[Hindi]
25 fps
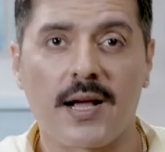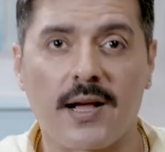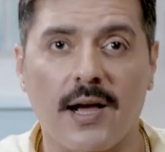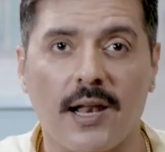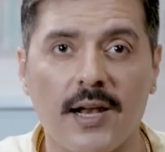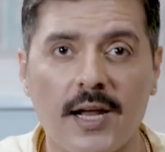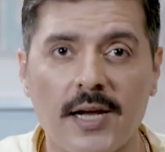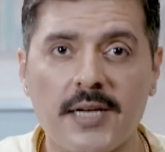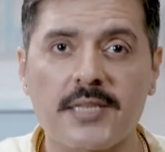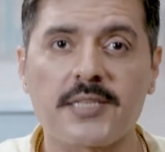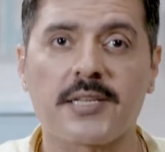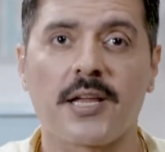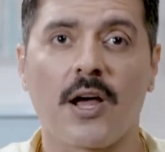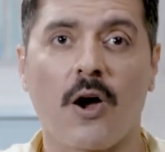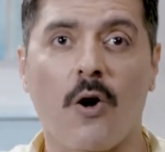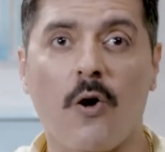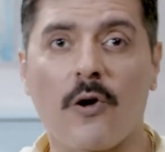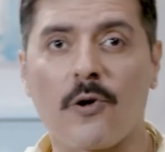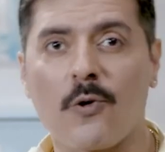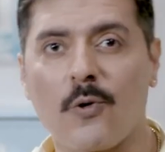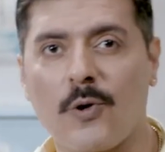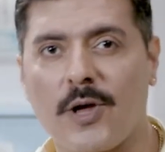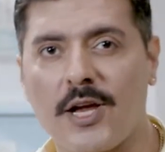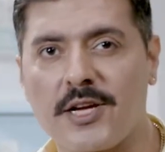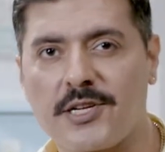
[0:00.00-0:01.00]
कलर्स
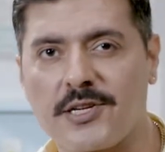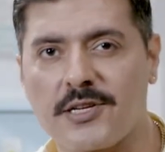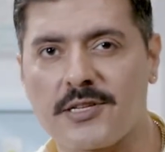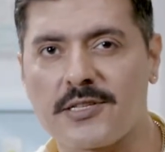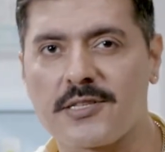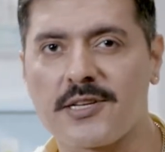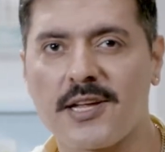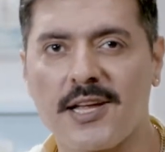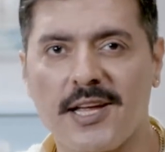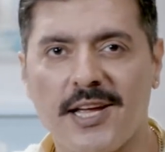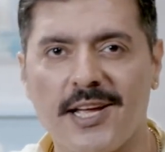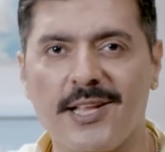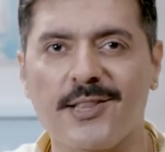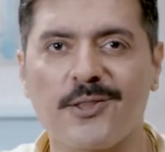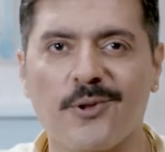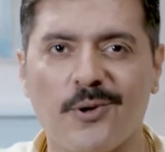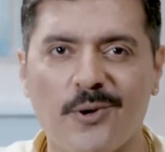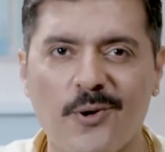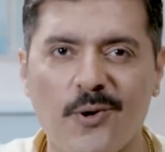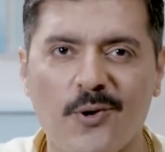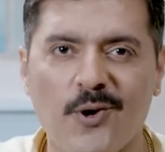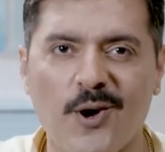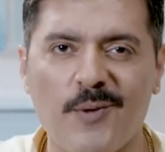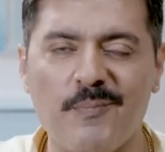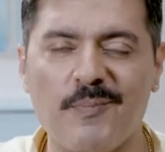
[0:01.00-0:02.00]
और ओकेजन्स इन
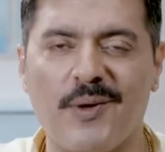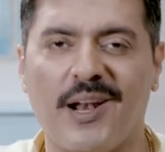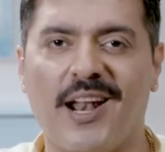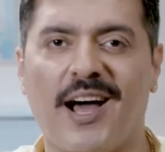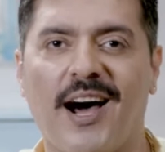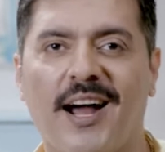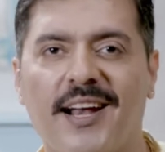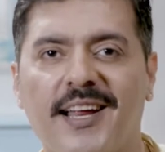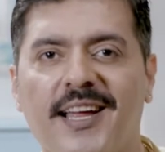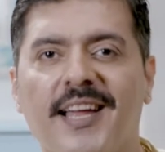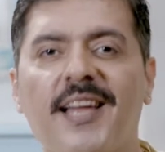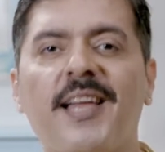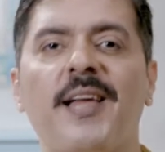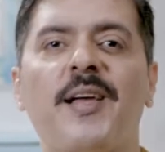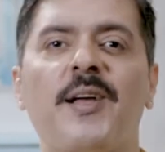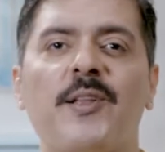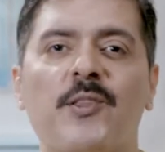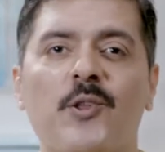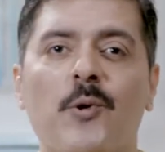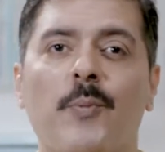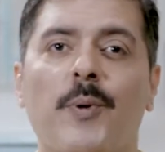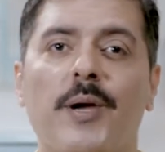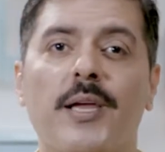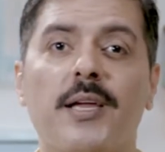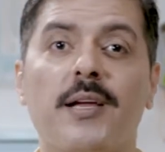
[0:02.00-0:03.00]
दोनों को हम मिला रहे हैं
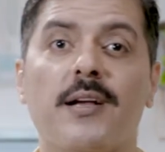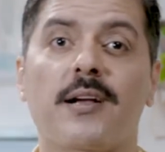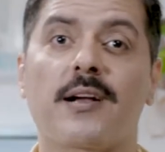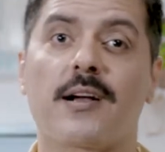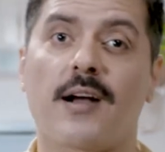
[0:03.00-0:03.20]
तो भाई